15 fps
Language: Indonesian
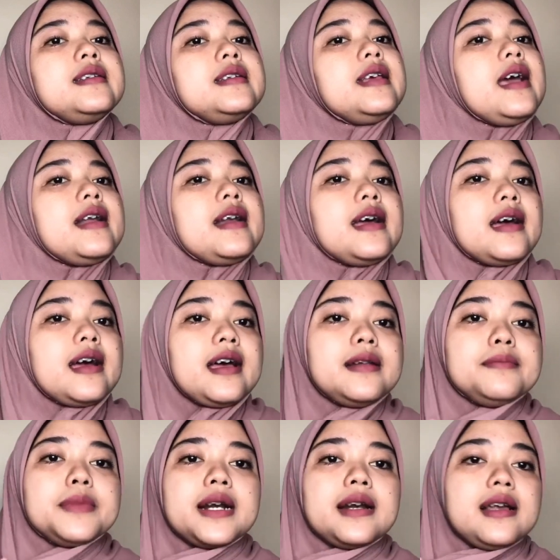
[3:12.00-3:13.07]

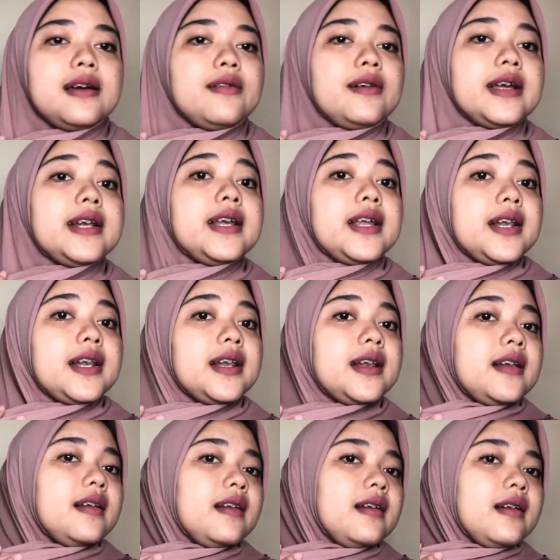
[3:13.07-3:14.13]
diarahkan berlawanan.
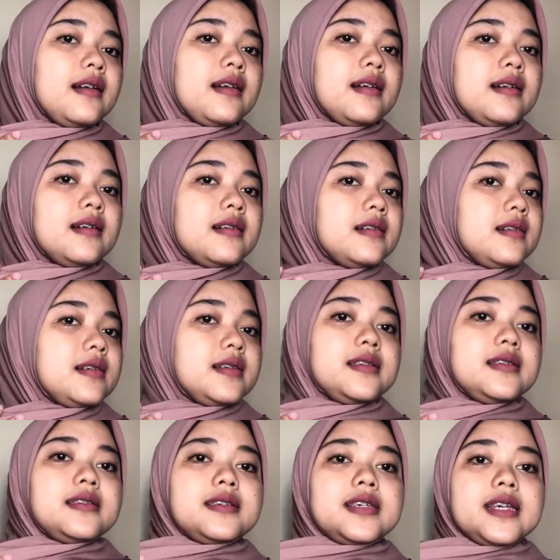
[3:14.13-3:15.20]

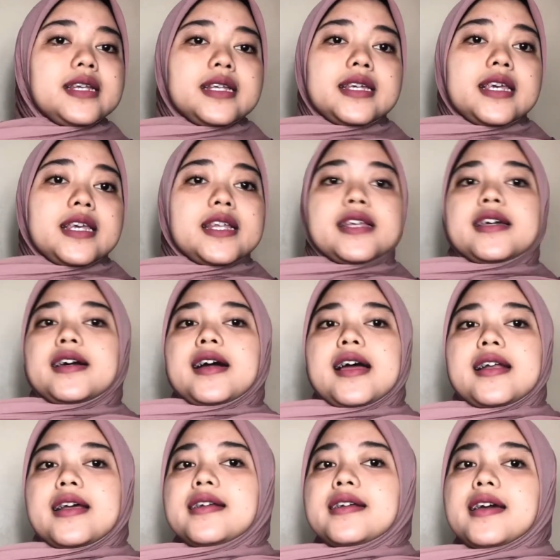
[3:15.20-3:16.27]
Jadi kiri ke
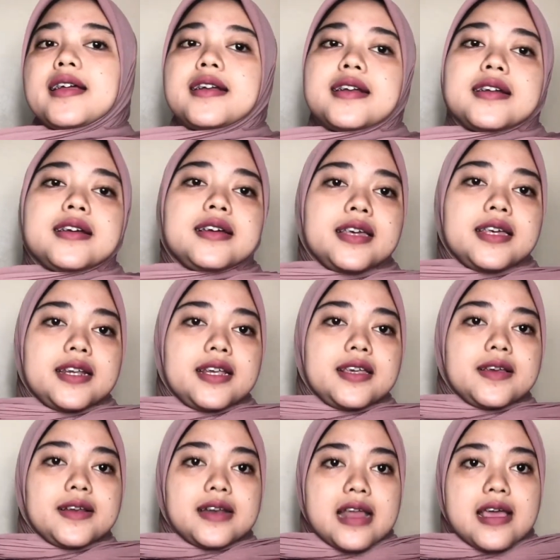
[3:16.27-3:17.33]
kanan, kanan ke kiri.
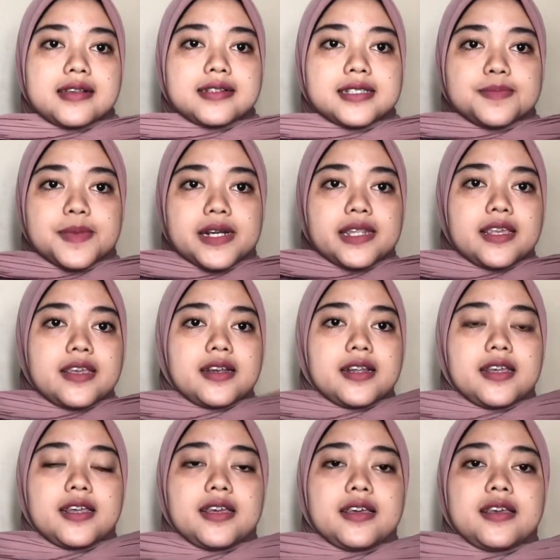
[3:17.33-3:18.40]
Nah, seperti
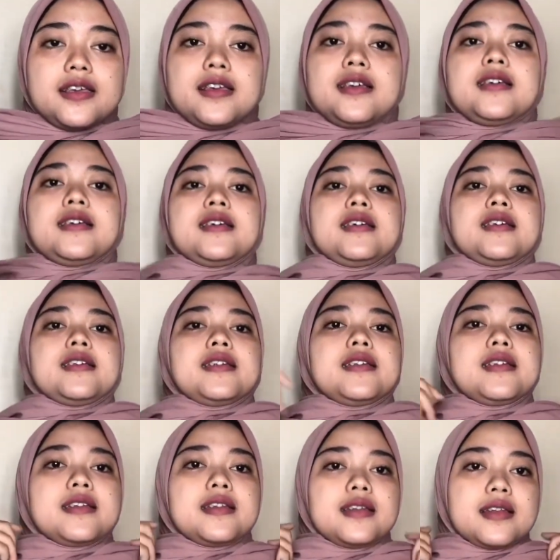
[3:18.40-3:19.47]
ini.
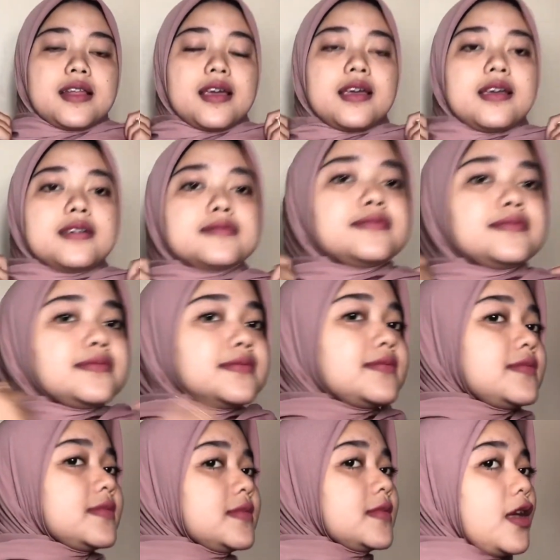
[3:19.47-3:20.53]
Nah,
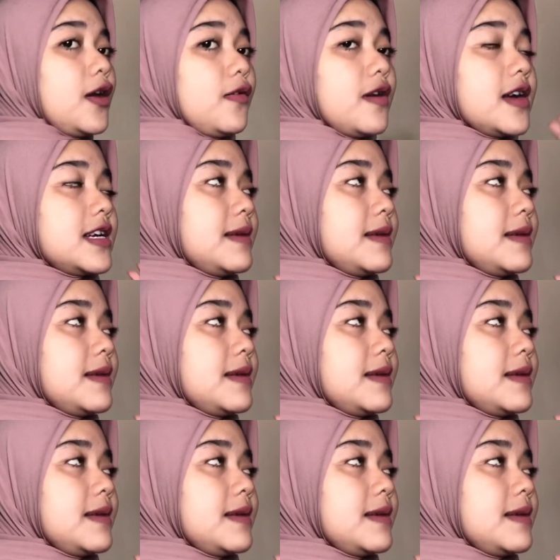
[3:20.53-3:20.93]
aku